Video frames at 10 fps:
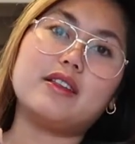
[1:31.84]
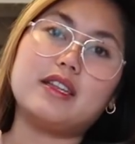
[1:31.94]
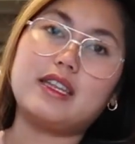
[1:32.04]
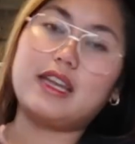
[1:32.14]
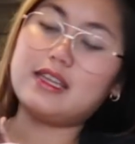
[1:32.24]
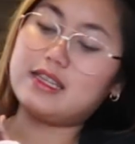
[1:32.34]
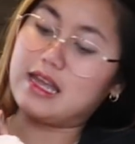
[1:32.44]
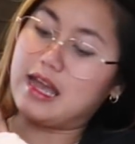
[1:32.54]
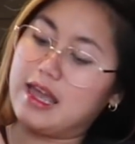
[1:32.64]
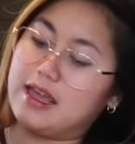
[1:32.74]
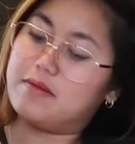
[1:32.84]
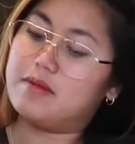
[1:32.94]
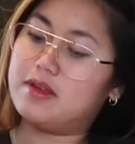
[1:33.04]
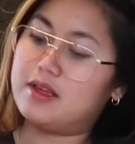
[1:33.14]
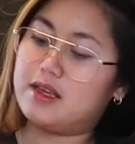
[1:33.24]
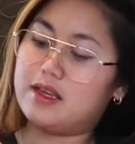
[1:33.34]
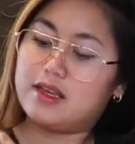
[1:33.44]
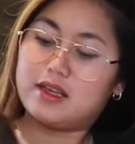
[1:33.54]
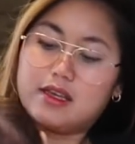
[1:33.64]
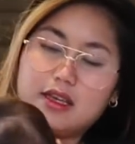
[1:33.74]
in the daytime.
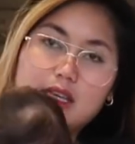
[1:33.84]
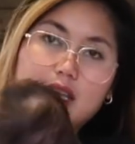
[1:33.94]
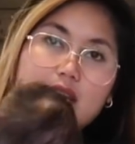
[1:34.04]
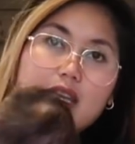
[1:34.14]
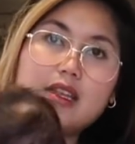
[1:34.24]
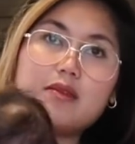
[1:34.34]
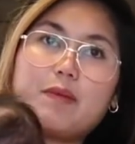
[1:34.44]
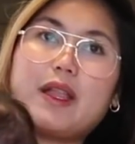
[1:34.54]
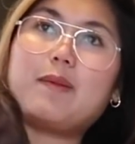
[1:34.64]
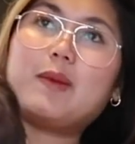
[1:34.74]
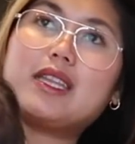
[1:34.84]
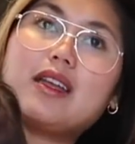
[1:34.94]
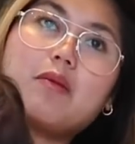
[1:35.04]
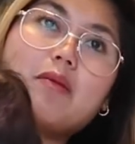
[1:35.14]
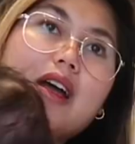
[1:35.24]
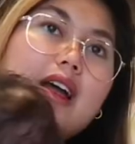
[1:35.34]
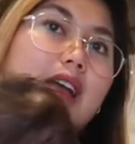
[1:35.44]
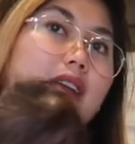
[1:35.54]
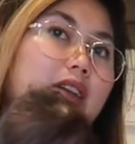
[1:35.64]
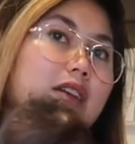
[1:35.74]
And palapit ng
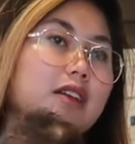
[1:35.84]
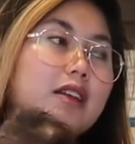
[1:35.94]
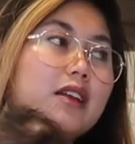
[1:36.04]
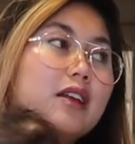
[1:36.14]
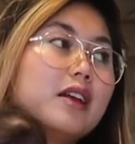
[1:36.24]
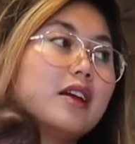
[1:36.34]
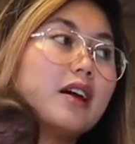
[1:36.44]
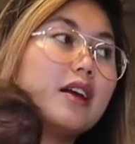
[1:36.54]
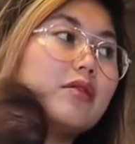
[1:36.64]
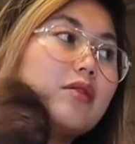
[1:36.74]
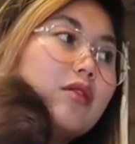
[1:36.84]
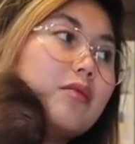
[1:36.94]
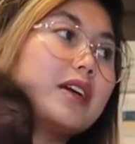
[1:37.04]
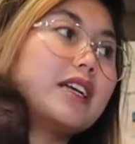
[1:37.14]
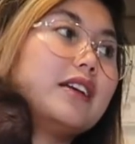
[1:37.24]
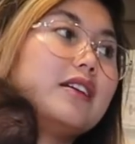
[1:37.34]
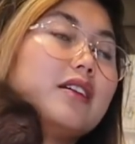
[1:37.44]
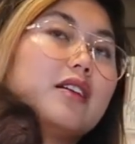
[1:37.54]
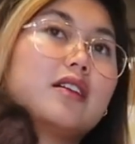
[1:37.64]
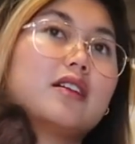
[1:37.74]
mag, ano, mag
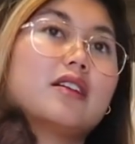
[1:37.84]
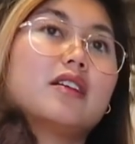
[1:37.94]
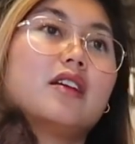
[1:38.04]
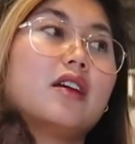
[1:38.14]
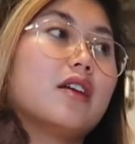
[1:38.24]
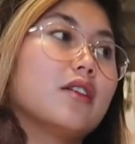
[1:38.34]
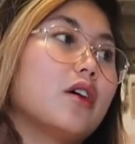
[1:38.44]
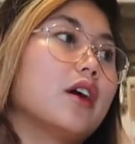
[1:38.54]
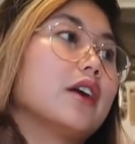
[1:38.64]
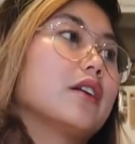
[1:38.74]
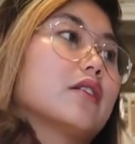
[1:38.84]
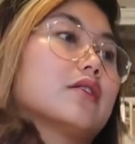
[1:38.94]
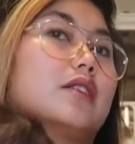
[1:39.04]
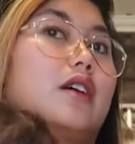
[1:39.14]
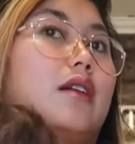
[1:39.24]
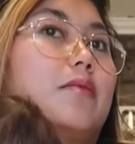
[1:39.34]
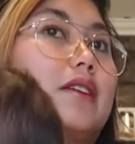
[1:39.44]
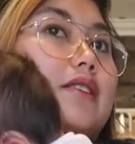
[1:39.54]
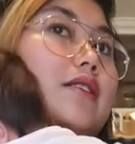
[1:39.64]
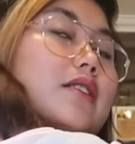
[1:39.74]
dark sa
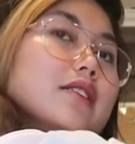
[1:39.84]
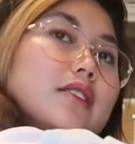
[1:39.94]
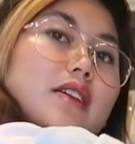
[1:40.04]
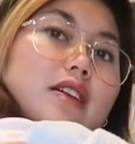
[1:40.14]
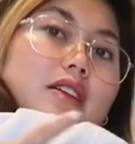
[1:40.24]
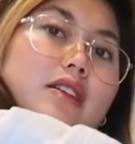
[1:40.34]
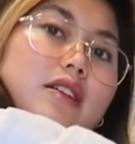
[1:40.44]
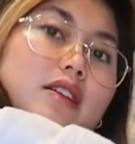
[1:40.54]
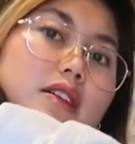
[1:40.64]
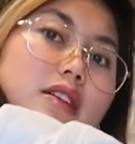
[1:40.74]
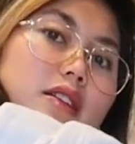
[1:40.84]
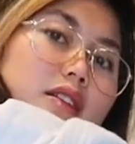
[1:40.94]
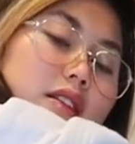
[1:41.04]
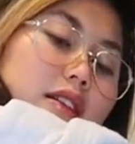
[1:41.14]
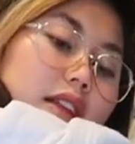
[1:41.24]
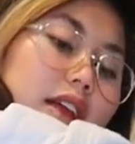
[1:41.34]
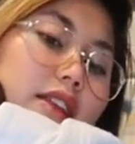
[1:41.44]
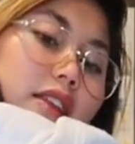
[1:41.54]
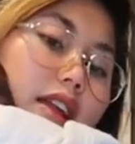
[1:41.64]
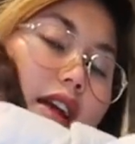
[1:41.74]
labas. Kasi
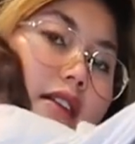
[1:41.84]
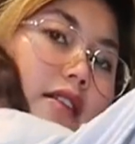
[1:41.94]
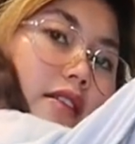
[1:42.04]
late na.